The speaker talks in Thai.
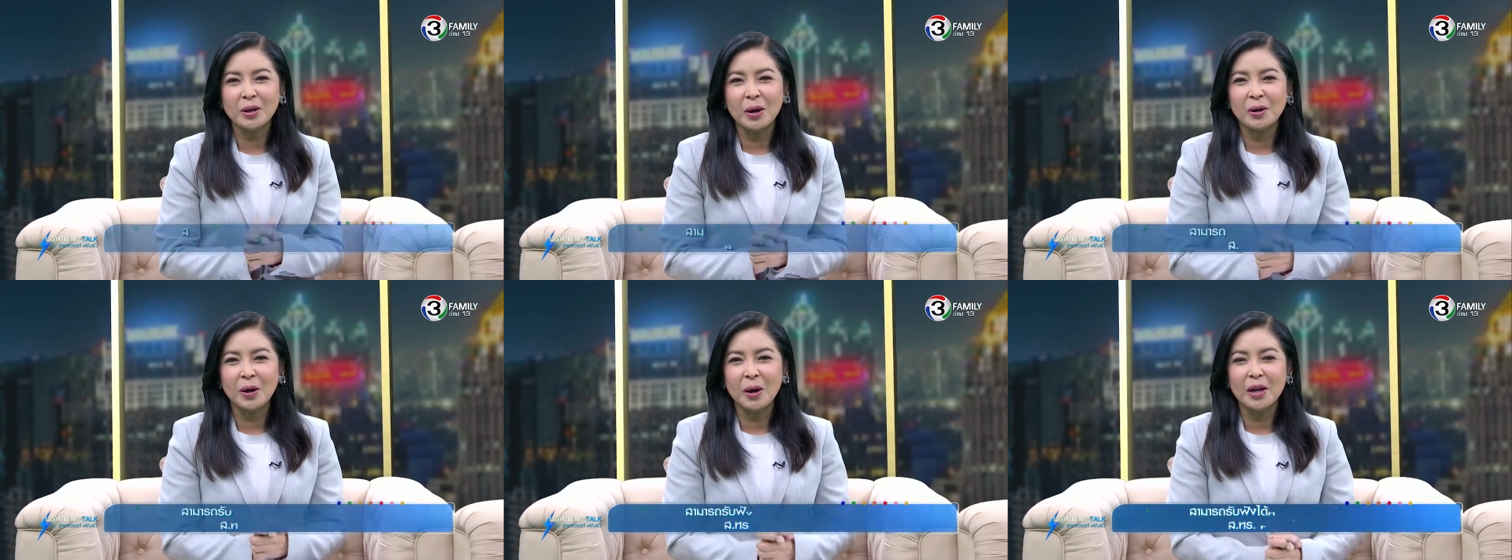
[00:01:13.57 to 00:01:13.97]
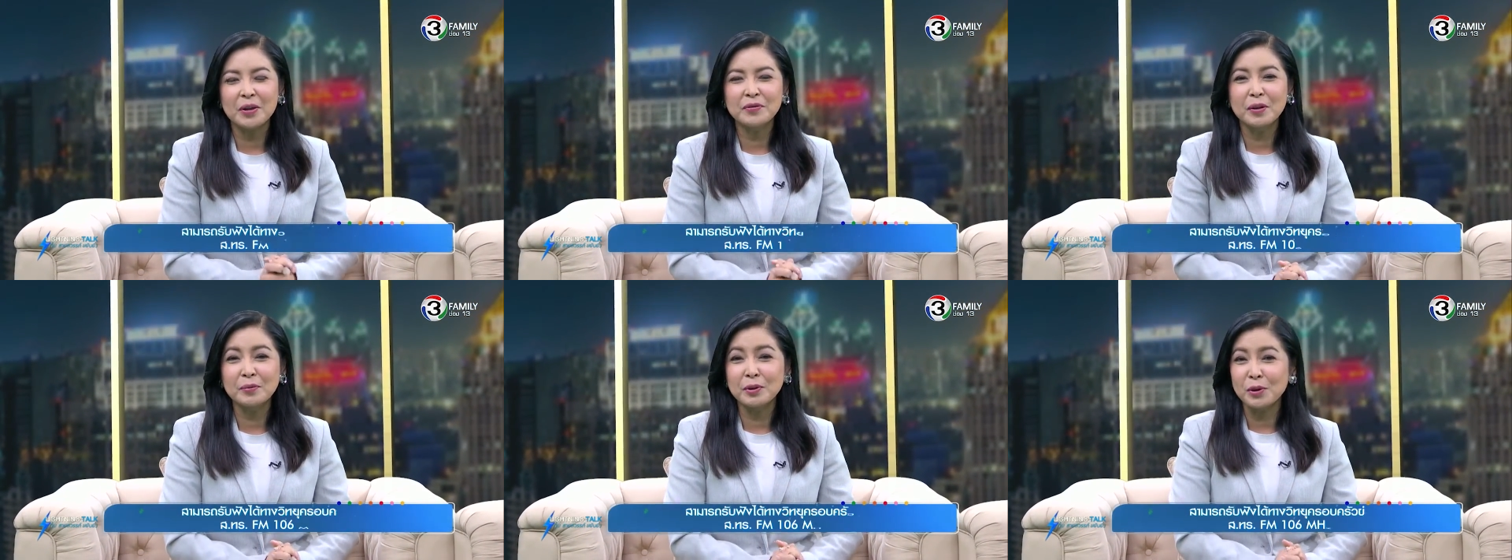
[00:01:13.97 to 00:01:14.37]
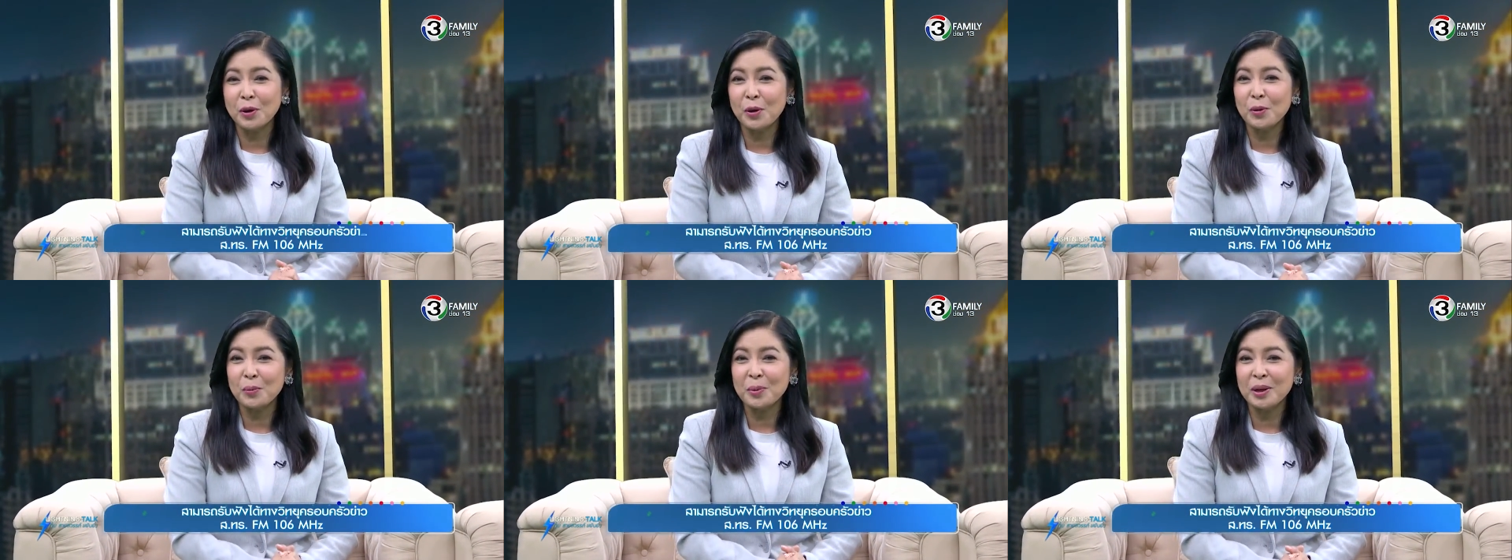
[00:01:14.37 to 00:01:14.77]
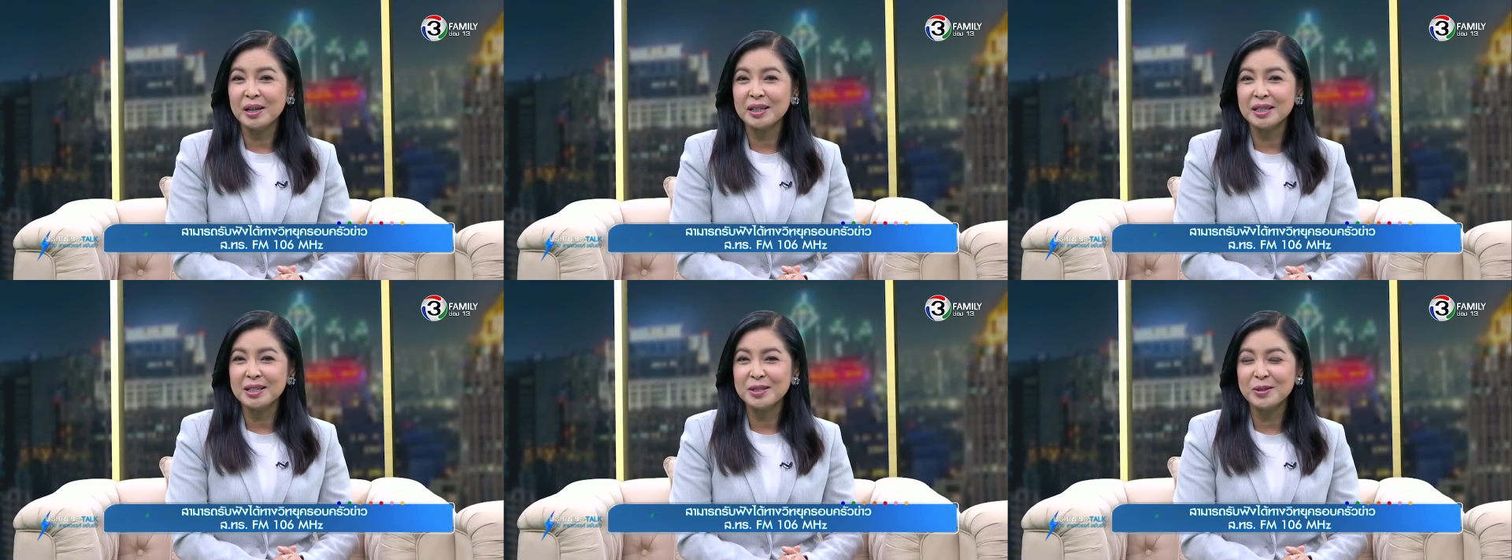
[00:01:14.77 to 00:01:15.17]
ทร FM 106
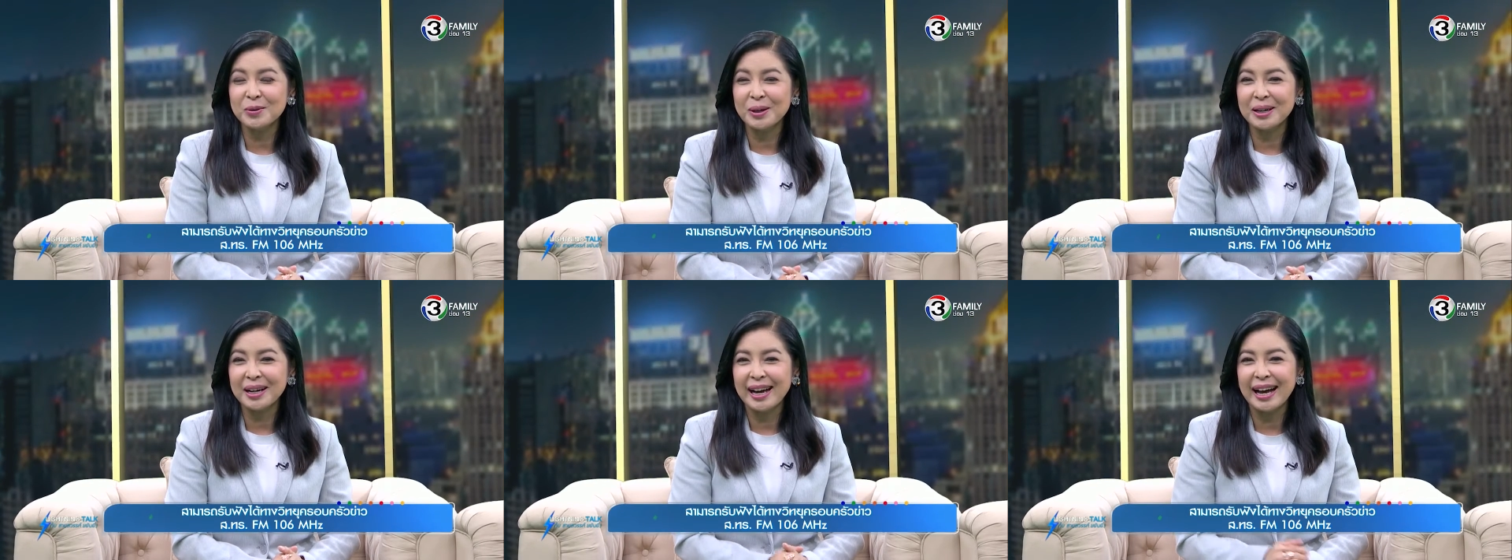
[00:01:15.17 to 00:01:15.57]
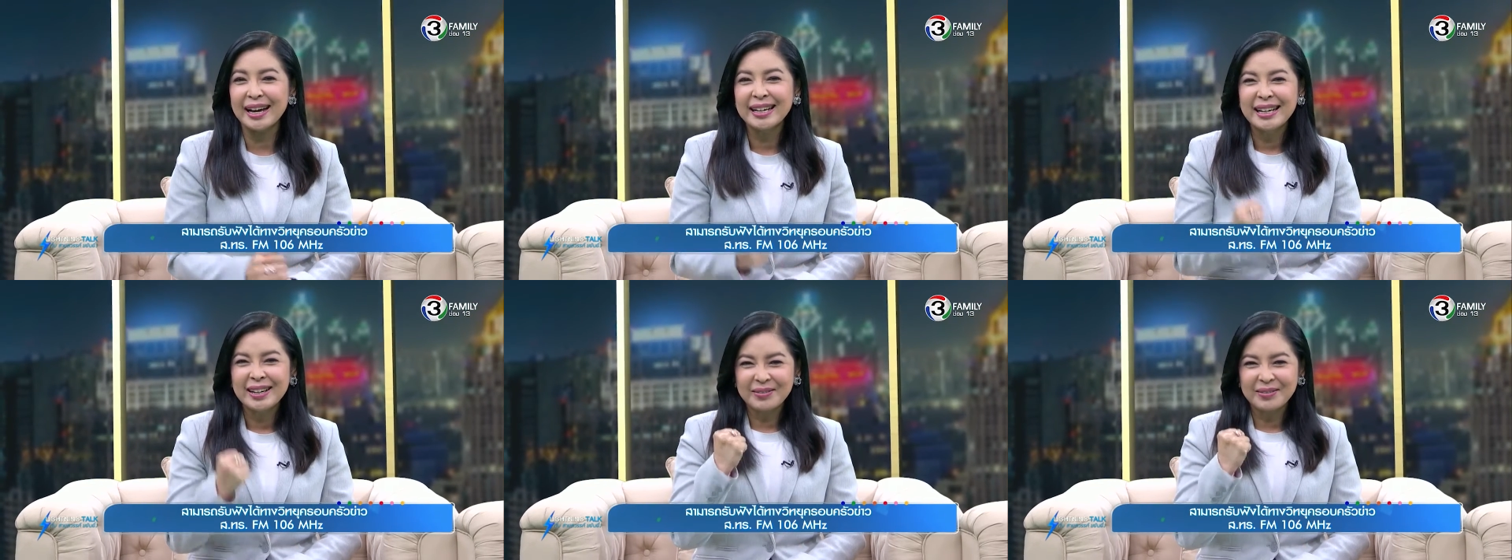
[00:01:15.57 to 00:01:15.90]
MHz ด้วยนะคะ